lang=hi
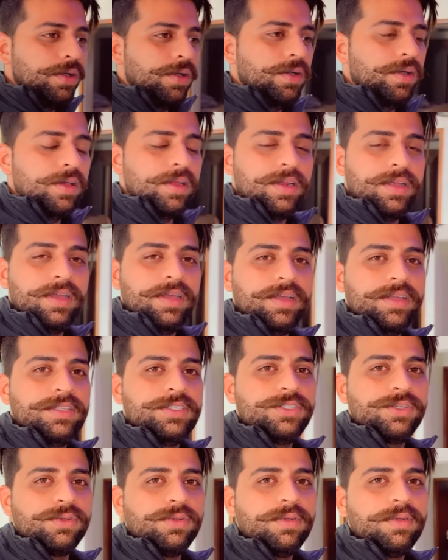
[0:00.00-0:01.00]
और
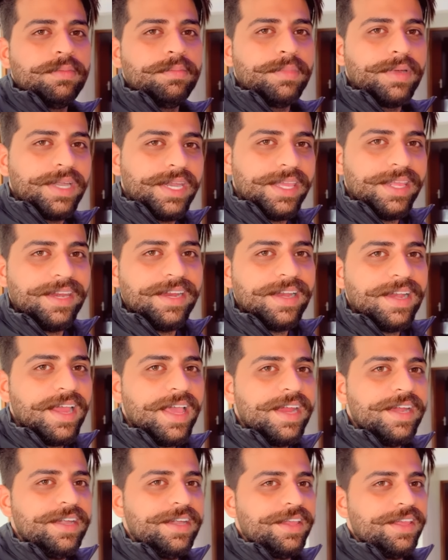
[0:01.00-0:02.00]
जो मटेरियल
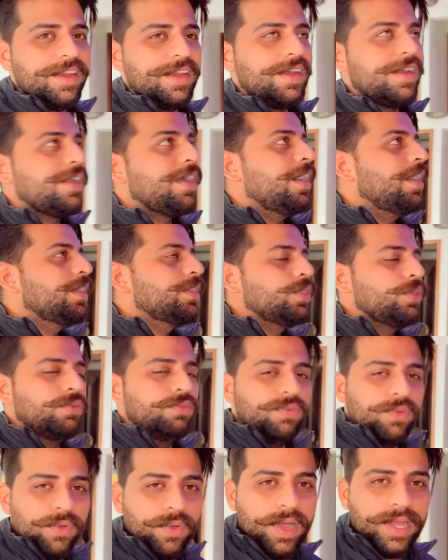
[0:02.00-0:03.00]
है इंटीरियर का तो
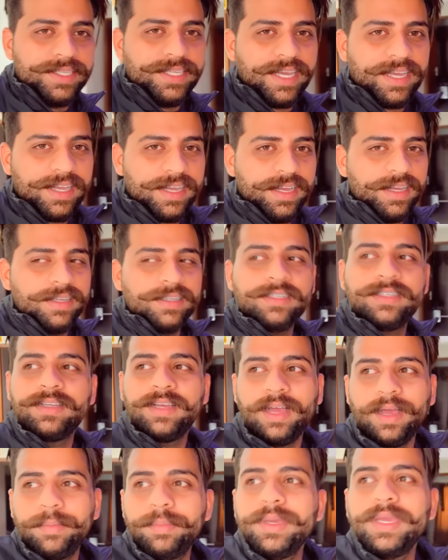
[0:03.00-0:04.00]
वो आ जाएगा
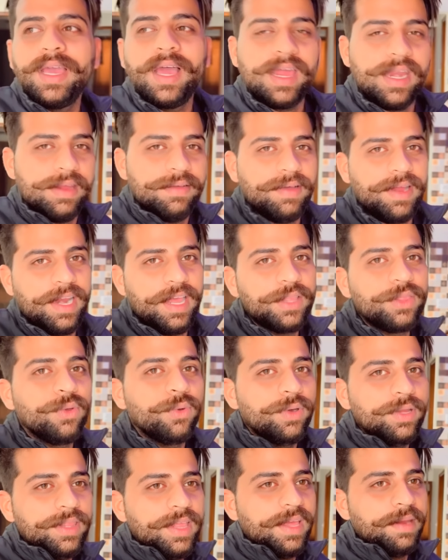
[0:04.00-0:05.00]
अभी आने वाला है
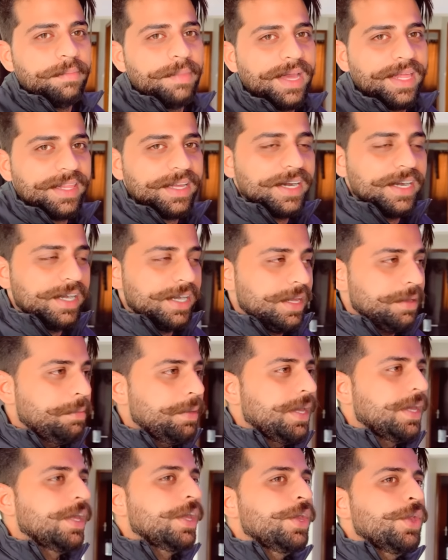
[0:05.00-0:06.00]
थोड़ी देर में आधे घंटे
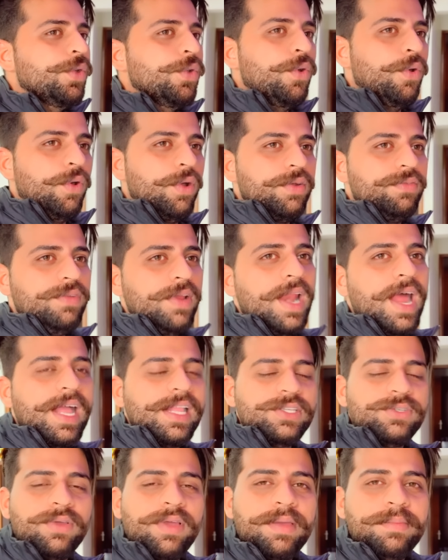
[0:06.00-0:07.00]
में और फिलहाल
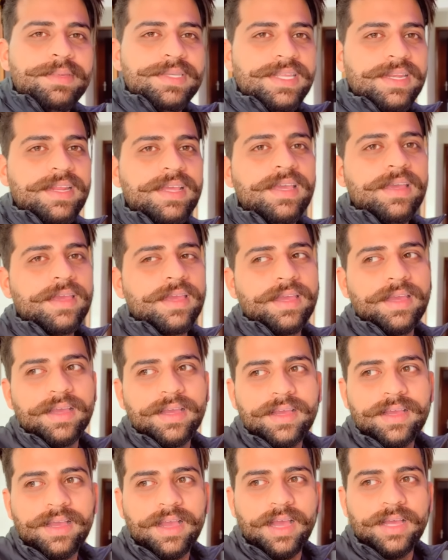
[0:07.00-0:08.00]
जो है बिजली
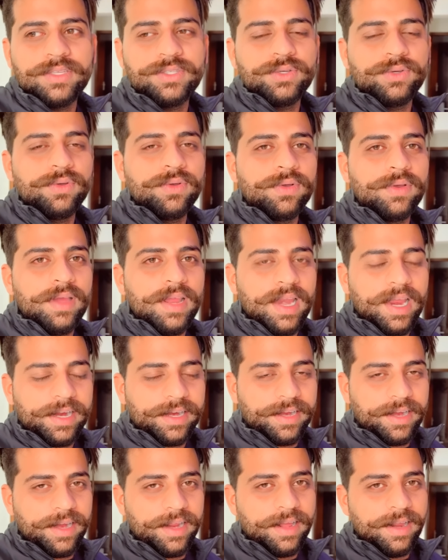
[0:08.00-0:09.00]
का जो
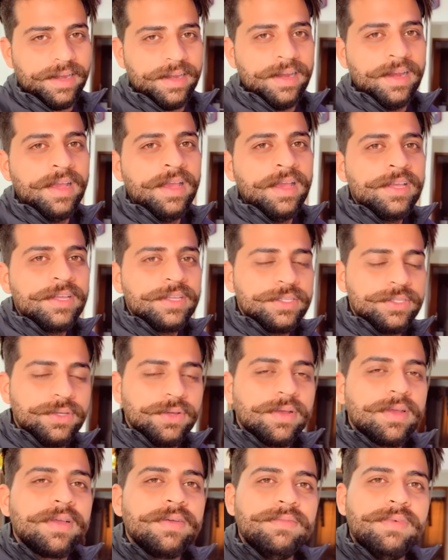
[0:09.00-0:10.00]
इलेक्ट्रिकल जो
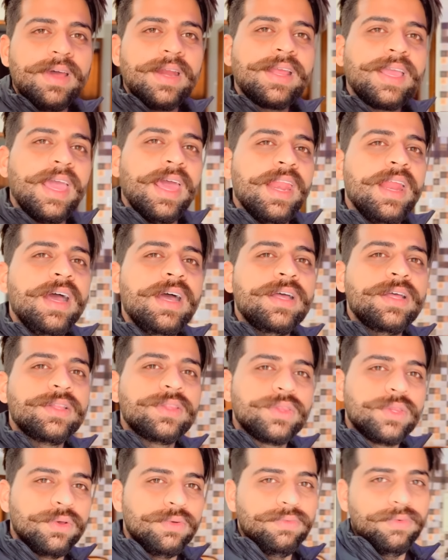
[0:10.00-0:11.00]
वर्क है ना
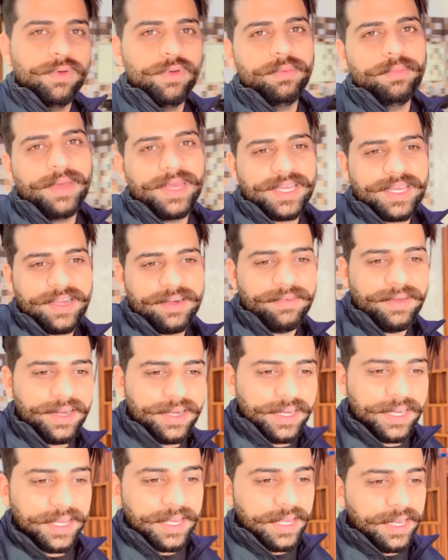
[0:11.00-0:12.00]
तो वो मैं
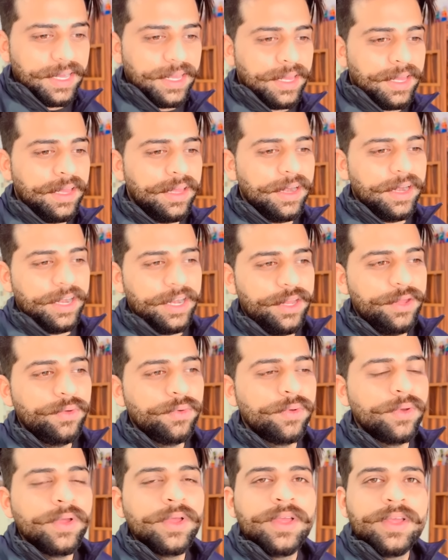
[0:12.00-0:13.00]
करवाने के लिए रेडी हूँ
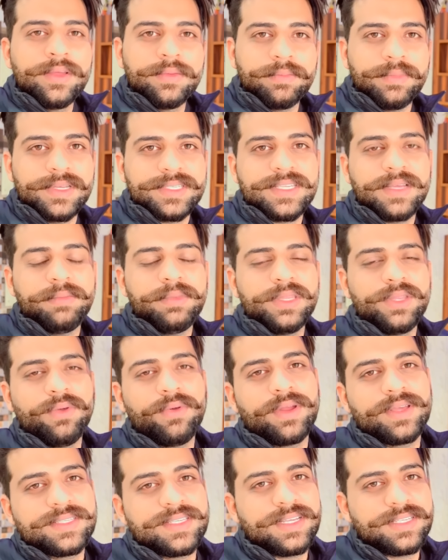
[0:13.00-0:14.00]
बस अभी
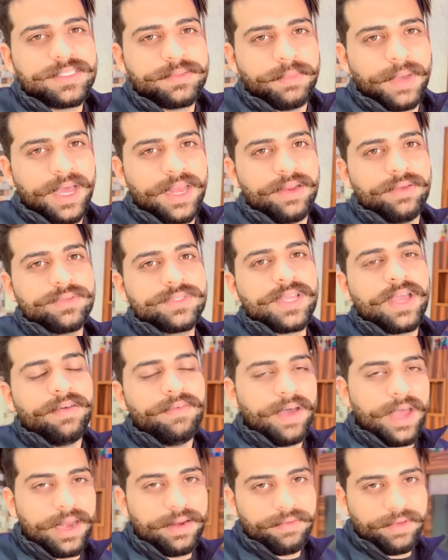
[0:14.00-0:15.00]
थोड़ा सा सामान है उसका
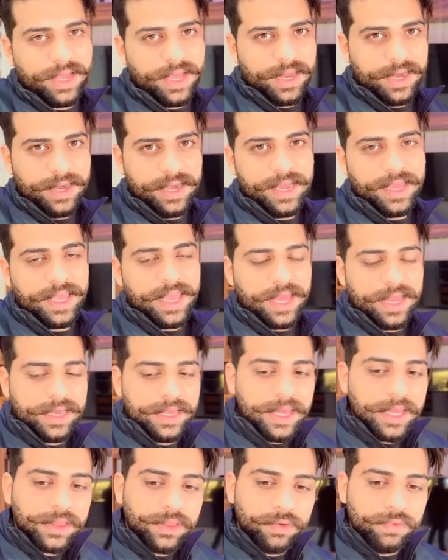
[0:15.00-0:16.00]
वायर वगैरह लेके
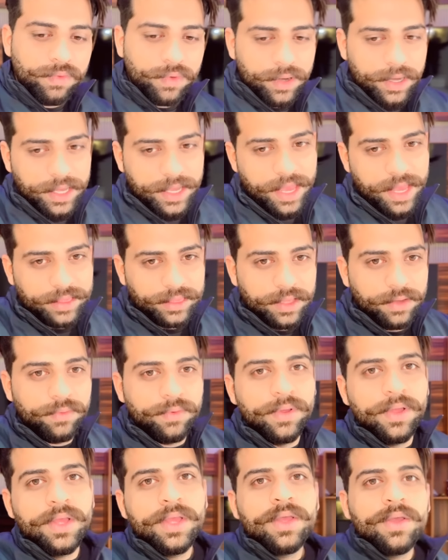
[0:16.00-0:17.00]
आनी है तो वो लेके आता हूँ
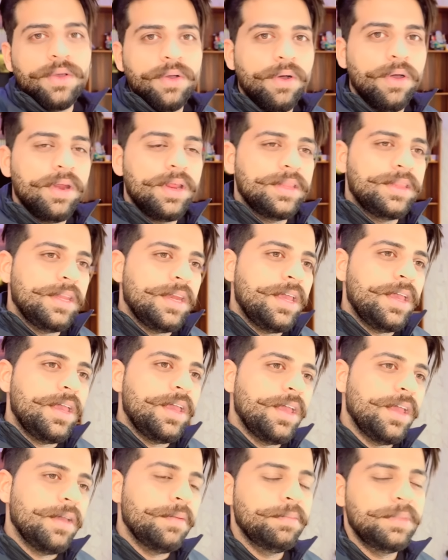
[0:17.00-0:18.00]
और इतने
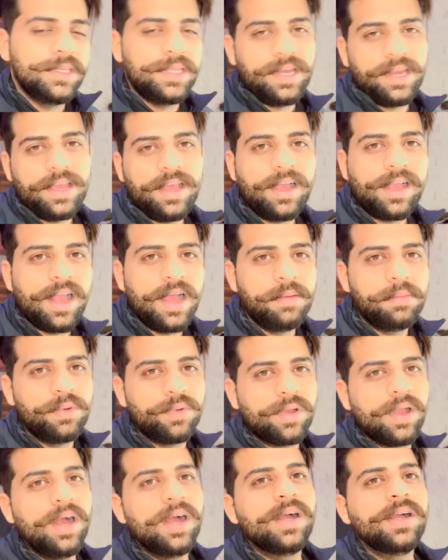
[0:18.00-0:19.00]
बिजली का काम
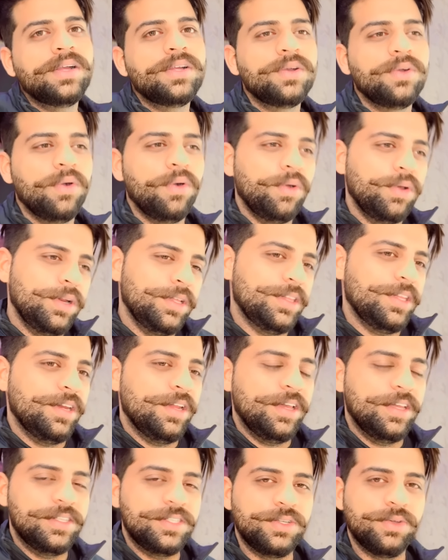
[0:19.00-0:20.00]
होगा और
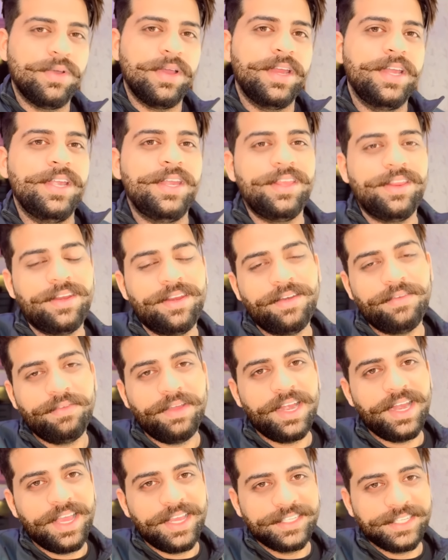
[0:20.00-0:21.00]
इतने जो है डीलर
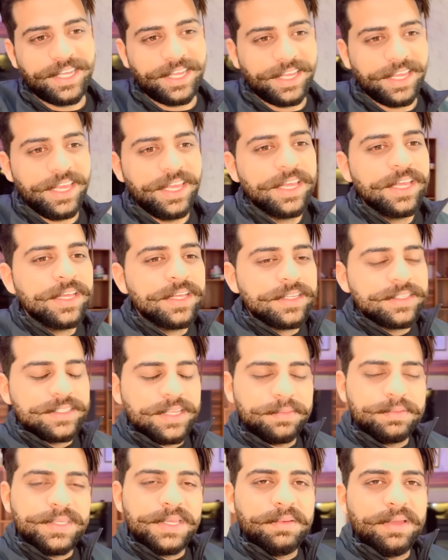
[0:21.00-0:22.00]
वाले आ जाएंगे
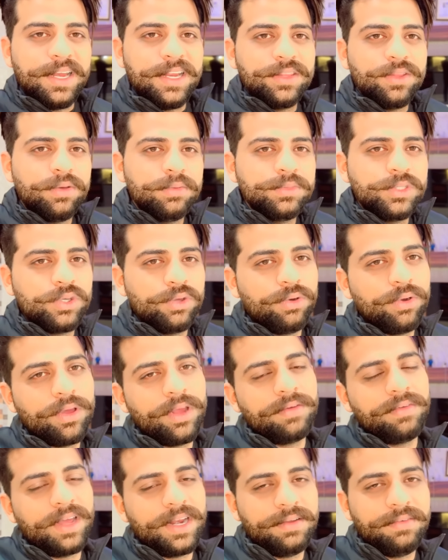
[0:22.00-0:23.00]
सबसे पहले तो हम शुरू
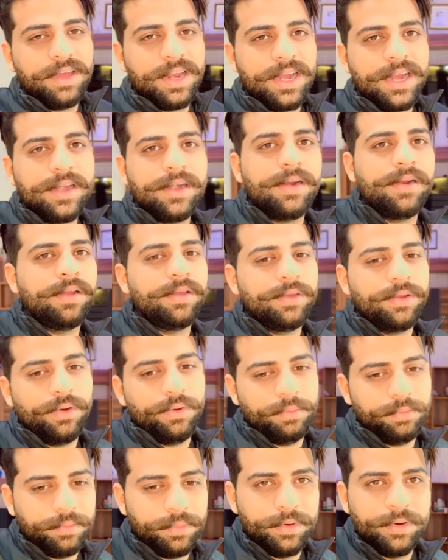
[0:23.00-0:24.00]
करवाने वाले हैं ड्राइंग
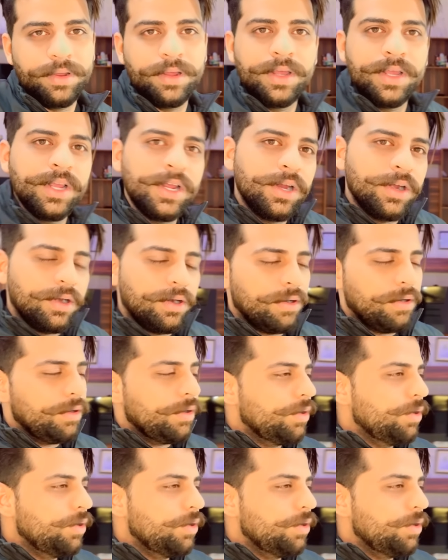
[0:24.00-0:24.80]
रूम ड्राइंग